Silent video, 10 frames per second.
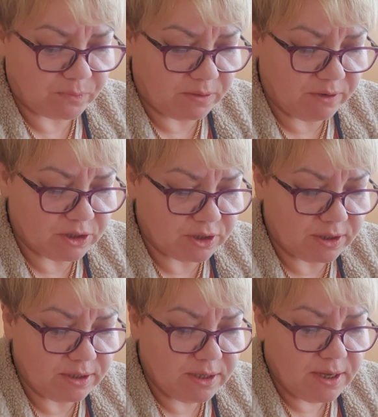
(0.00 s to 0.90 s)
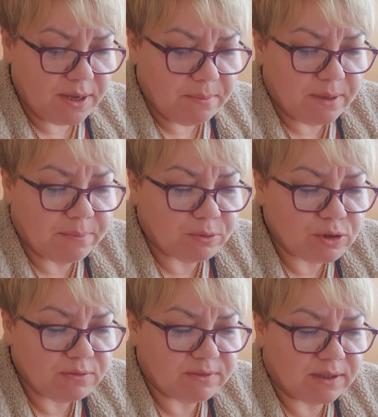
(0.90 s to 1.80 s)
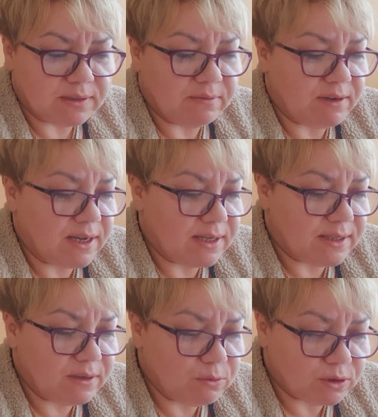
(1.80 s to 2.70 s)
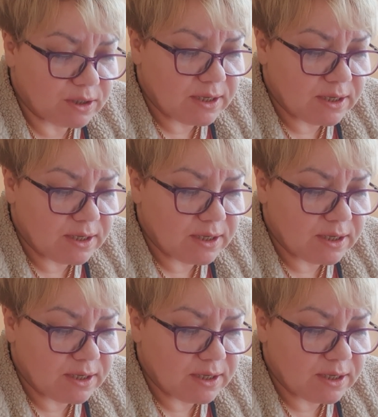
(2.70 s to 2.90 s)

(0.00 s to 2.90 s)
ваша, да, меня просто вдохновляет, да, вот